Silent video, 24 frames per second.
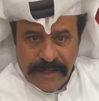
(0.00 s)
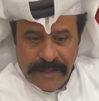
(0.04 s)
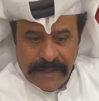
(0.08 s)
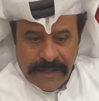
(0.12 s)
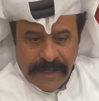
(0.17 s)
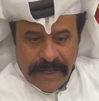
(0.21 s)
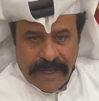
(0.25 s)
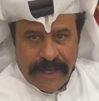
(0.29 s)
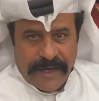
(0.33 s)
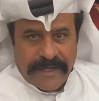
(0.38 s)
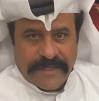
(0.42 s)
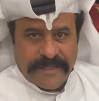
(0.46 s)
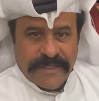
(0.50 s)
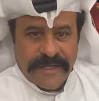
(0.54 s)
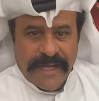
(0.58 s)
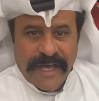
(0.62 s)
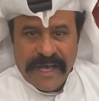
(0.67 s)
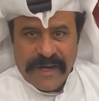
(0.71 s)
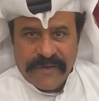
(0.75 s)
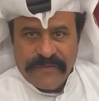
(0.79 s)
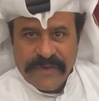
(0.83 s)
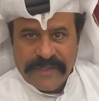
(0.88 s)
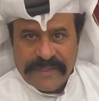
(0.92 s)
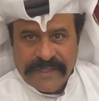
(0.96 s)
خلاص
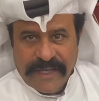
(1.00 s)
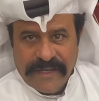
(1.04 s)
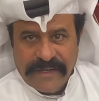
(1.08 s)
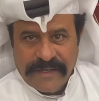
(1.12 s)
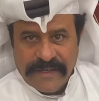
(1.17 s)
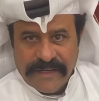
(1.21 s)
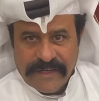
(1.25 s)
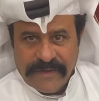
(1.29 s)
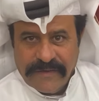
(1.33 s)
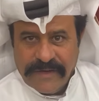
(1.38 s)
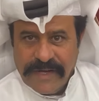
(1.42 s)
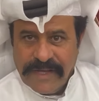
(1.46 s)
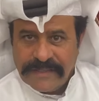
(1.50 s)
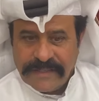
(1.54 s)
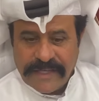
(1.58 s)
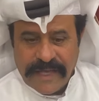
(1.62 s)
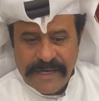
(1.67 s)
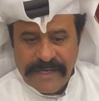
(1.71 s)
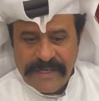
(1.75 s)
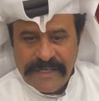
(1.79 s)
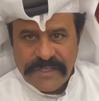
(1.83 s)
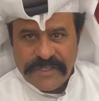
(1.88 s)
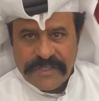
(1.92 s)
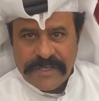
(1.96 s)
انحرفت عنك لا
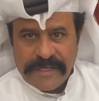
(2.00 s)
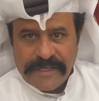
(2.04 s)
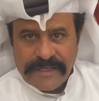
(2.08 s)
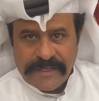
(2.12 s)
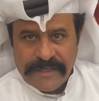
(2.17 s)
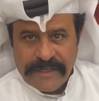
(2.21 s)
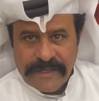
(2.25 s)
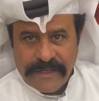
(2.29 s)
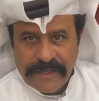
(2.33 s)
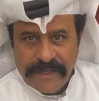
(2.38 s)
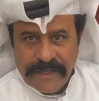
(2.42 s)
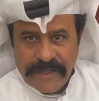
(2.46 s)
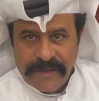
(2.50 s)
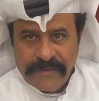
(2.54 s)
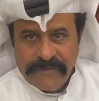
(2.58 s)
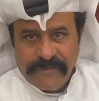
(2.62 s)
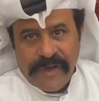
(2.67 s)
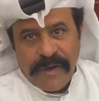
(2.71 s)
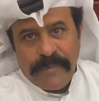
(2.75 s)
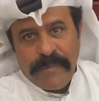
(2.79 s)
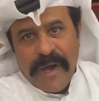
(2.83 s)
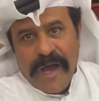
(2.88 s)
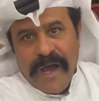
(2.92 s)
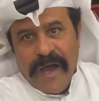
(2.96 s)
تخلي شيء. او
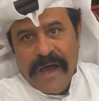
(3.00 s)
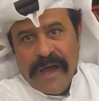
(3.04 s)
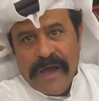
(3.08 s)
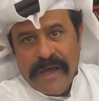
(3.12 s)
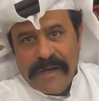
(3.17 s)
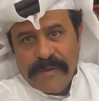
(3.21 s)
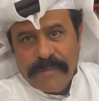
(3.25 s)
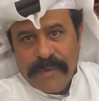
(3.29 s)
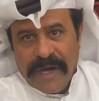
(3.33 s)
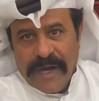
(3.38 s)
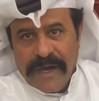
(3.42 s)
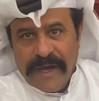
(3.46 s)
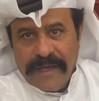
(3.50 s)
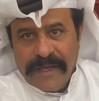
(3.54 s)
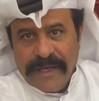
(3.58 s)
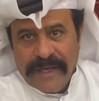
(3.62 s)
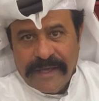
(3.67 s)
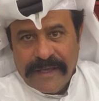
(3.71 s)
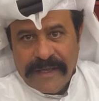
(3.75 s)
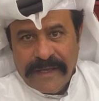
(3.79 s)
البحا... مثلا البحا... او شيء